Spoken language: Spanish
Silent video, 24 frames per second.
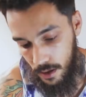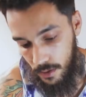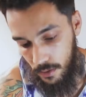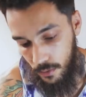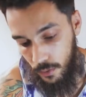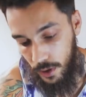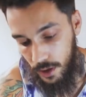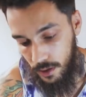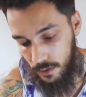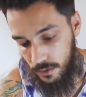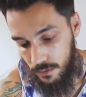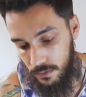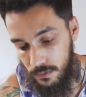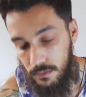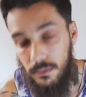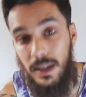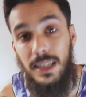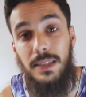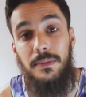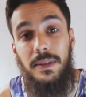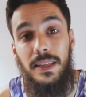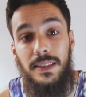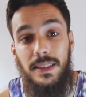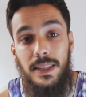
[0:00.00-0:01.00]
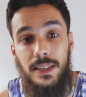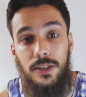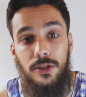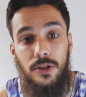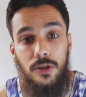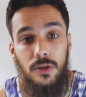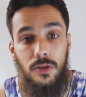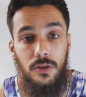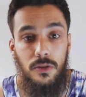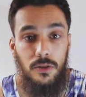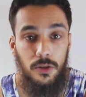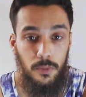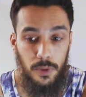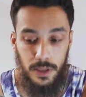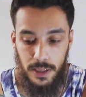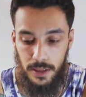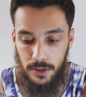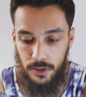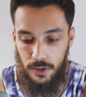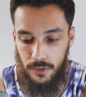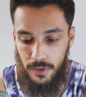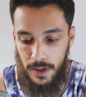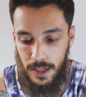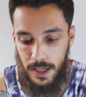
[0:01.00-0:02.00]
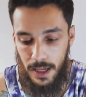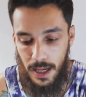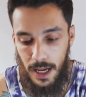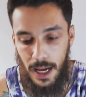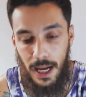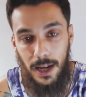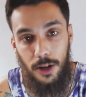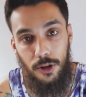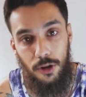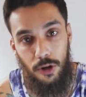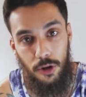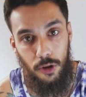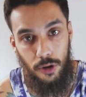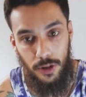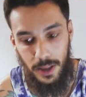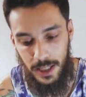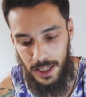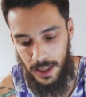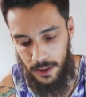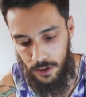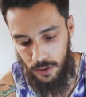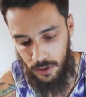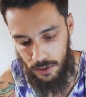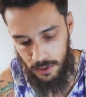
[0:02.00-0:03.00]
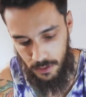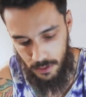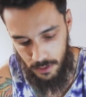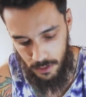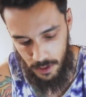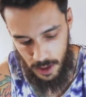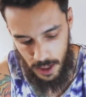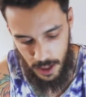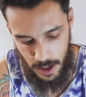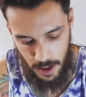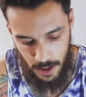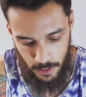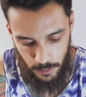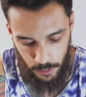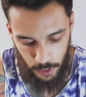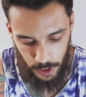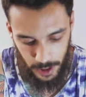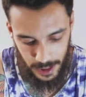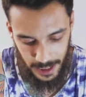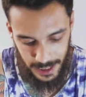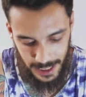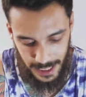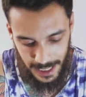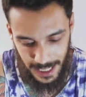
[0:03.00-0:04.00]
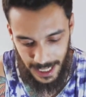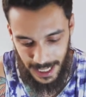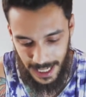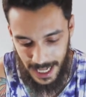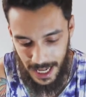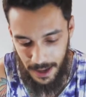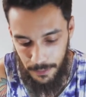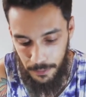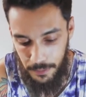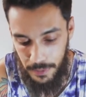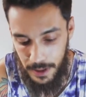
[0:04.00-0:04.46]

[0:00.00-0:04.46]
Bueno, más bien dicho, lo puedes enchufar al ordenador, porque se carga